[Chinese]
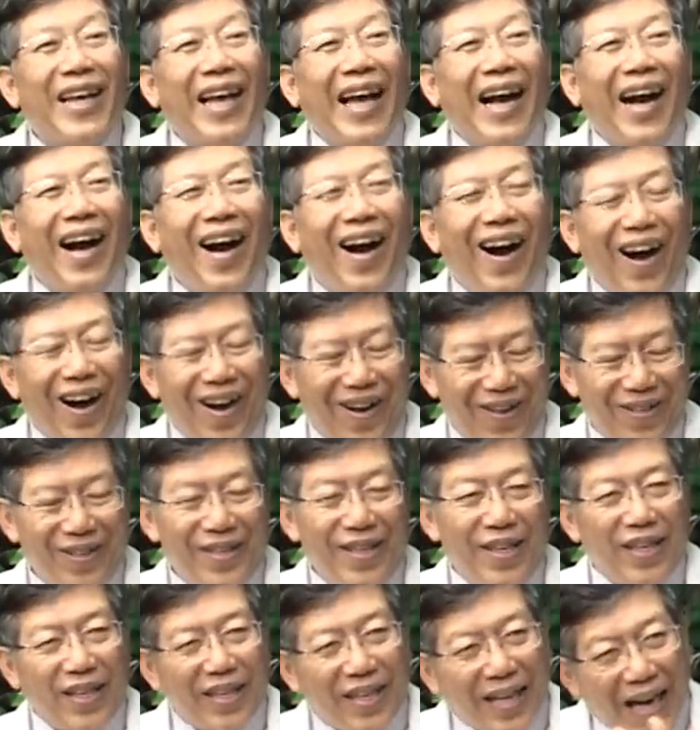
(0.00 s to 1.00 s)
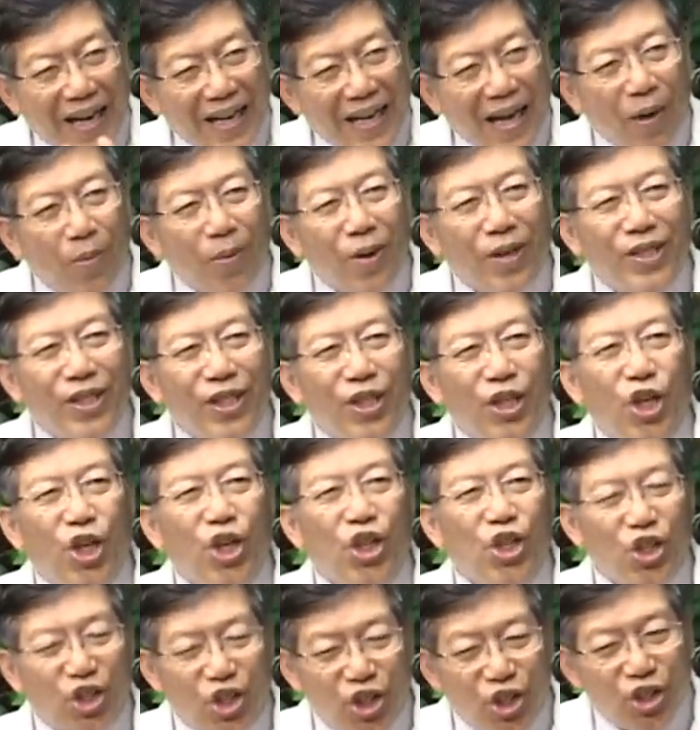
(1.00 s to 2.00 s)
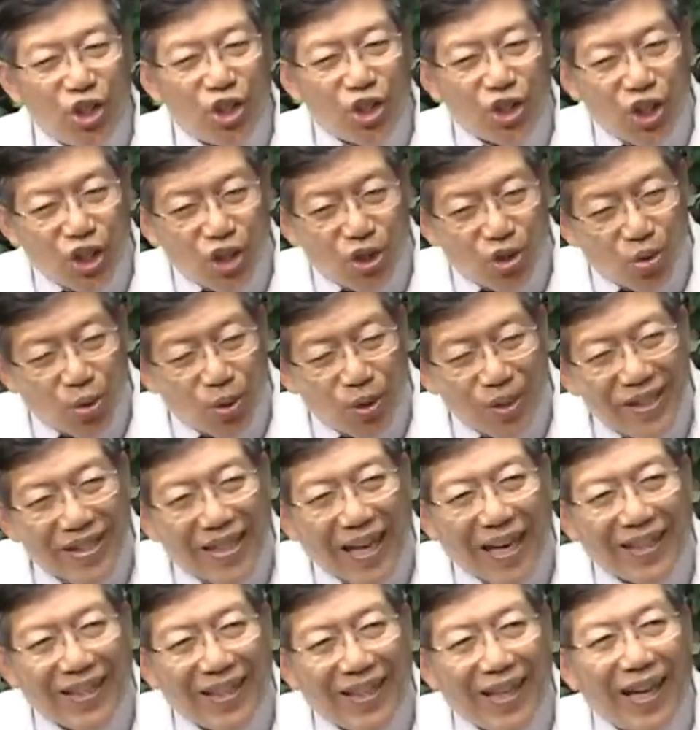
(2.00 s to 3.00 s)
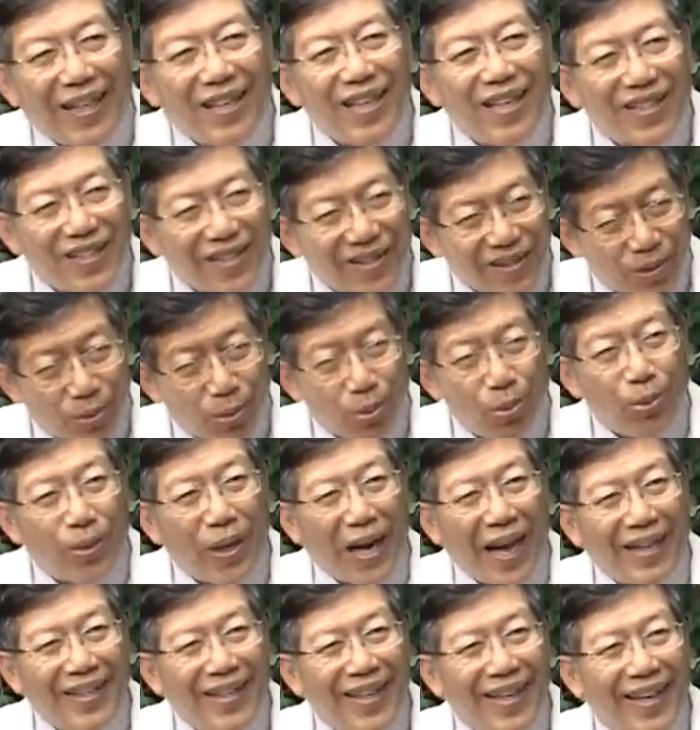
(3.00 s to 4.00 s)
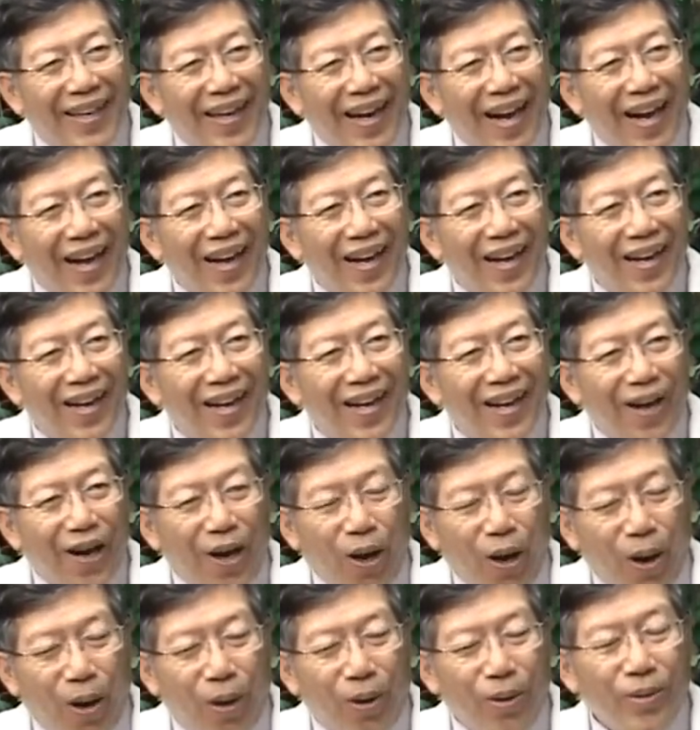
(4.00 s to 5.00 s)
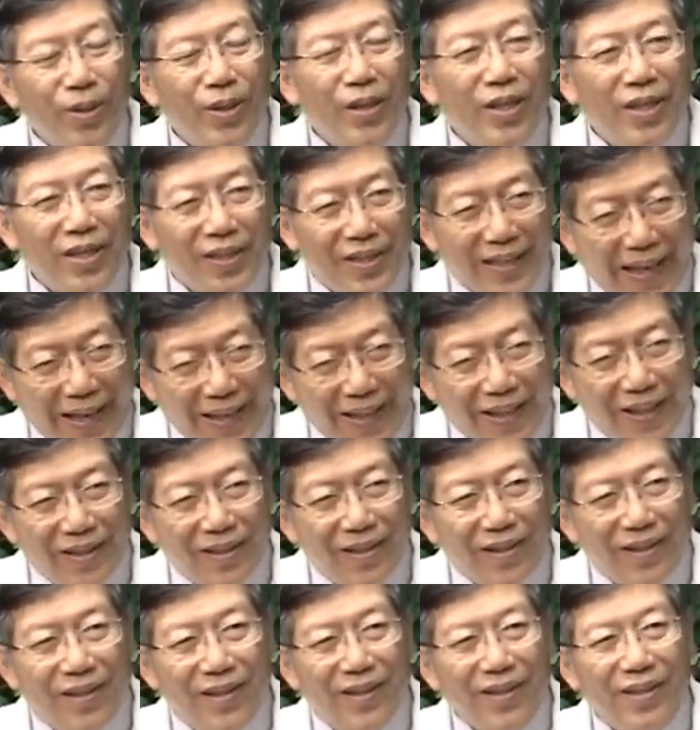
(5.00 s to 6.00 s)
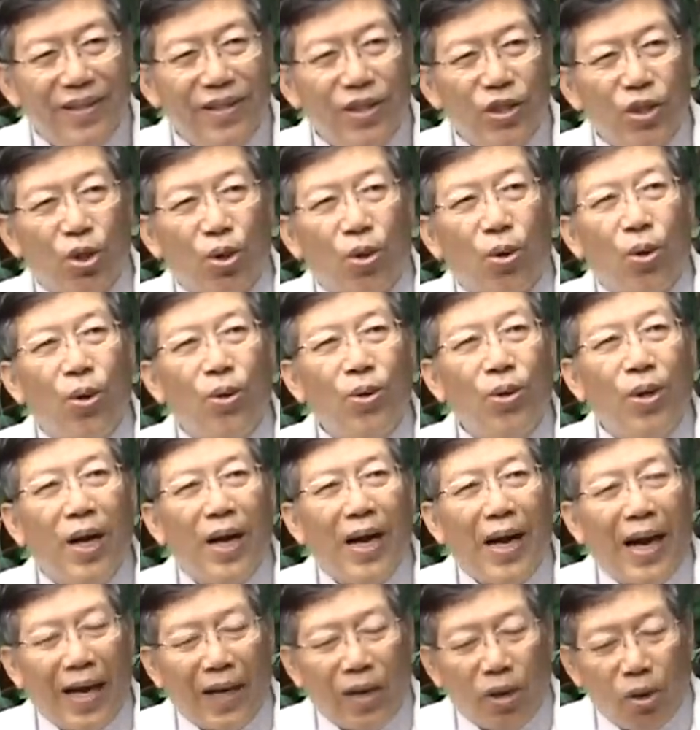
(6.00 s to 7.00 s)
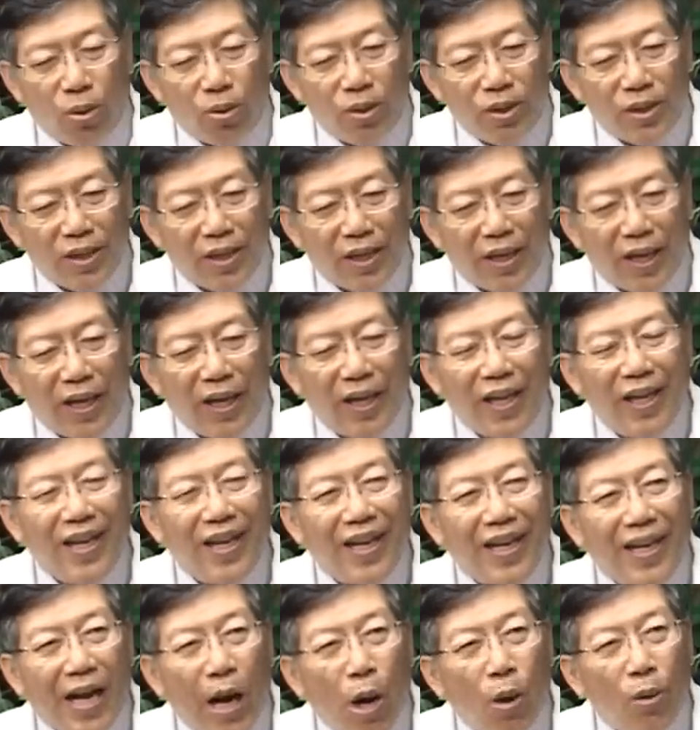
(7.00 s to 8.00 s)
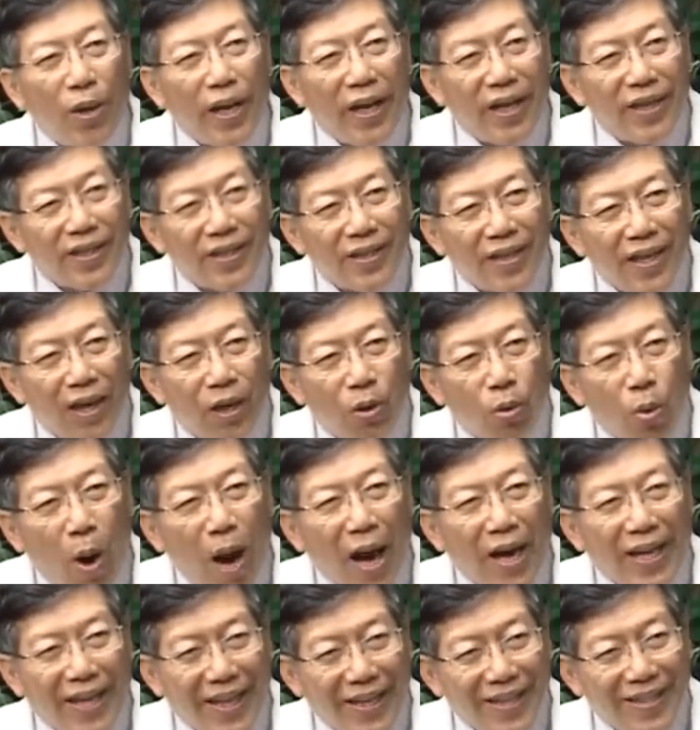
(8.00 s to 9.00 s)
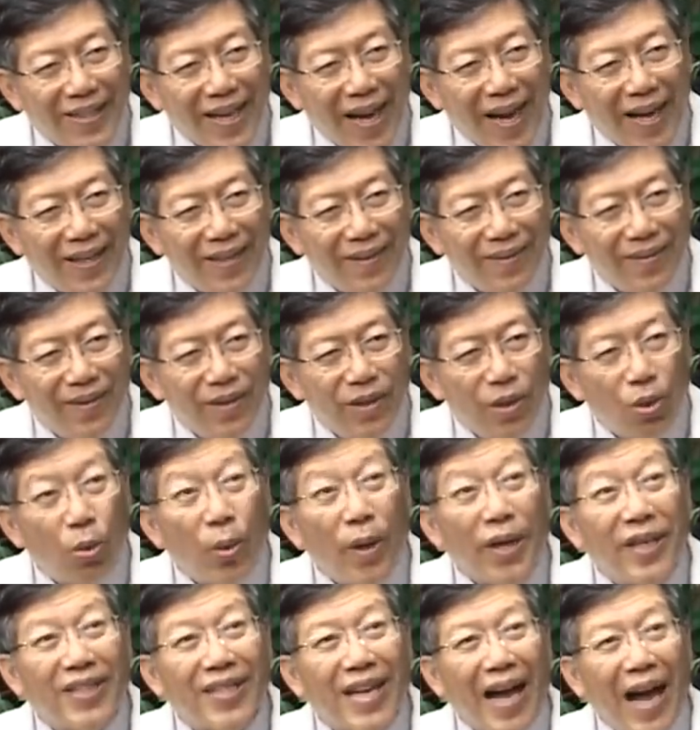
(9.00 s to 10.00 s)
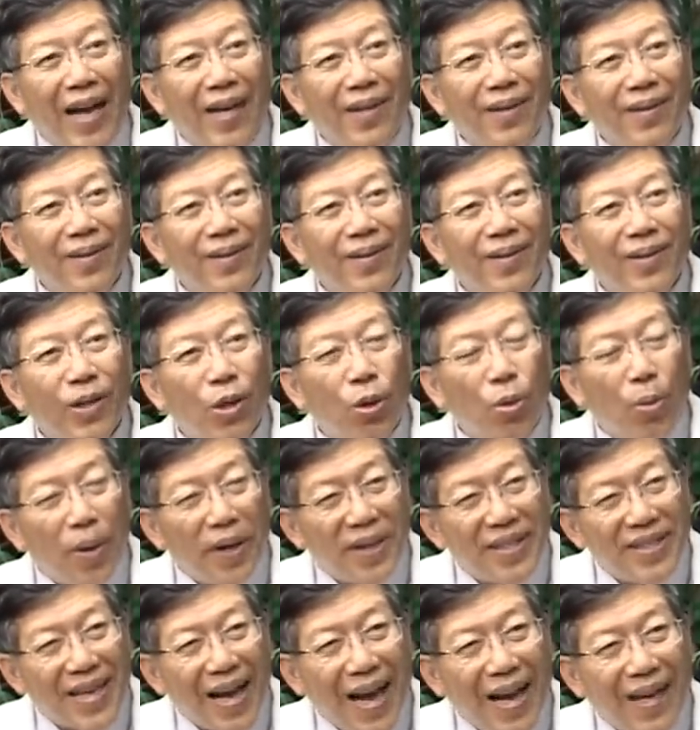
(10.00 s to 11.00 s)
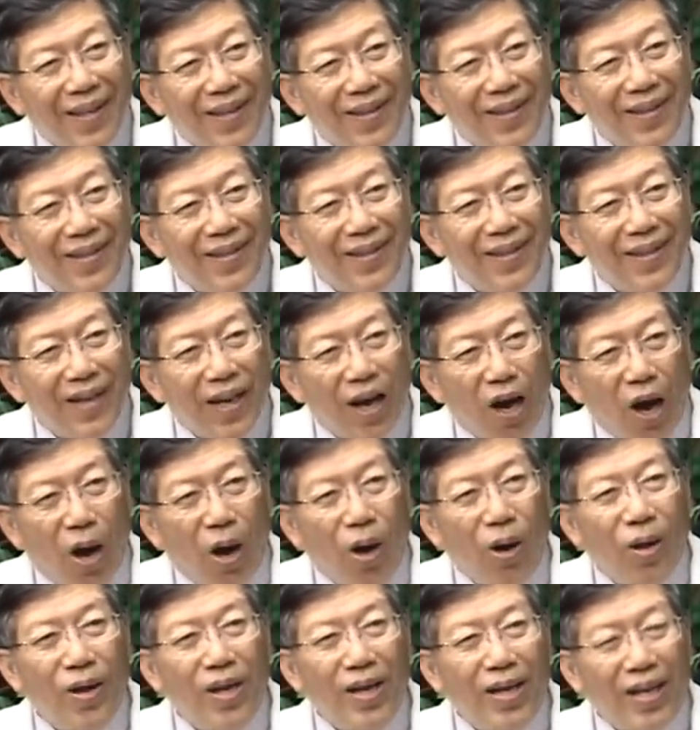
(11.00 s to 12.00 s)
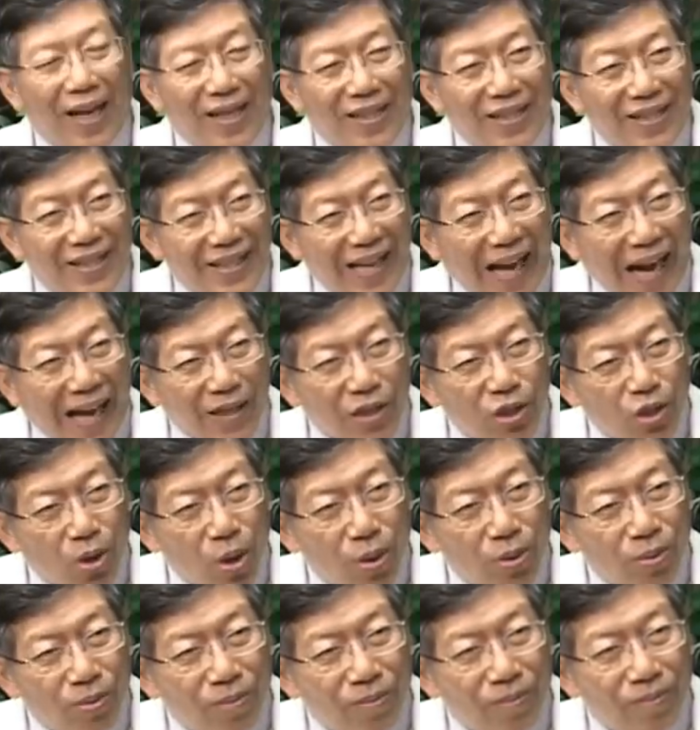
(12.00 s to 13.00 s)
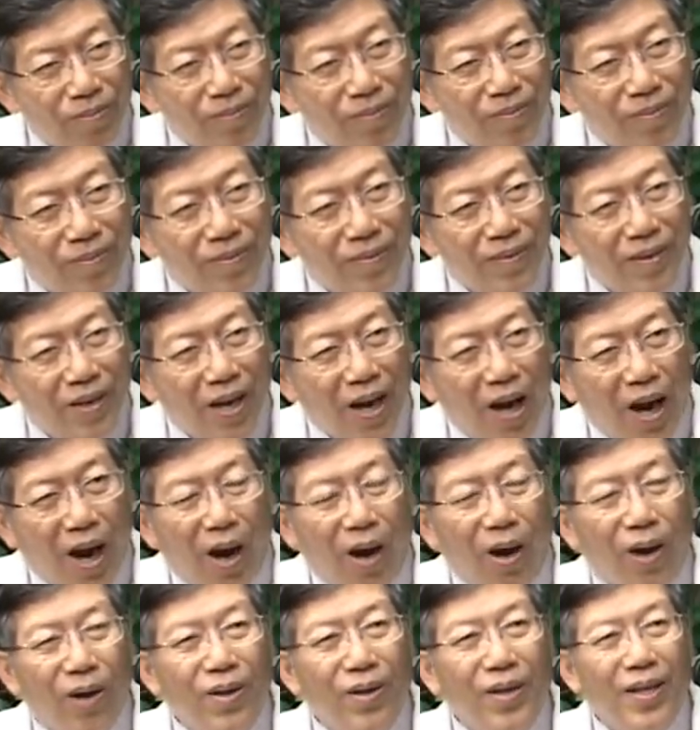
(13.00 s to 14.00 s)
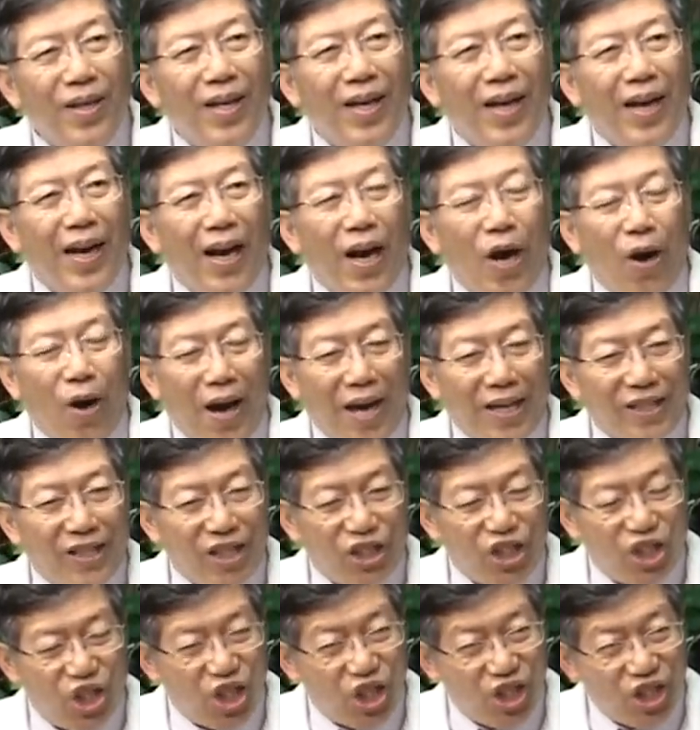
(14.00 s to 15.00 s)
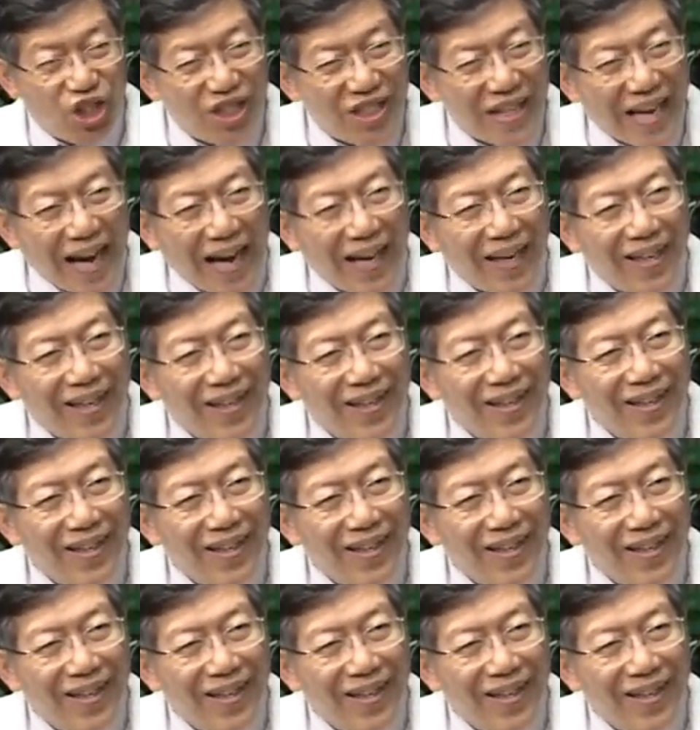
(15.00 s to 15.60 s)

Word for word: 感哈，抗氧化剂其实是存在底下的食物来的哦，一像讲安公即个高野花野菜、花菜、花菜，好，还是洋葱，好，好，还是芹菜，